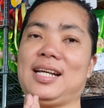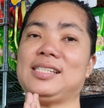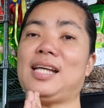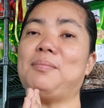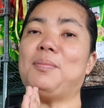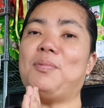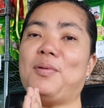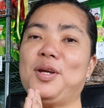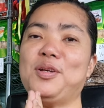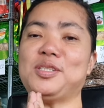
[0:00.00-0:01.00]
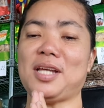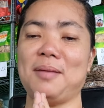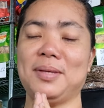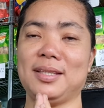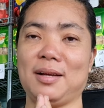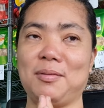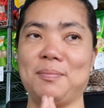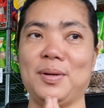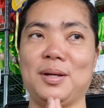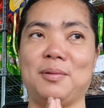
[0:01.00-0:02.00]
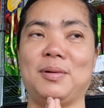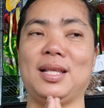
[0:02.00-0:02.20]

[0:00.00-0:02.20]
kasama po kayo sa aming tagumpay.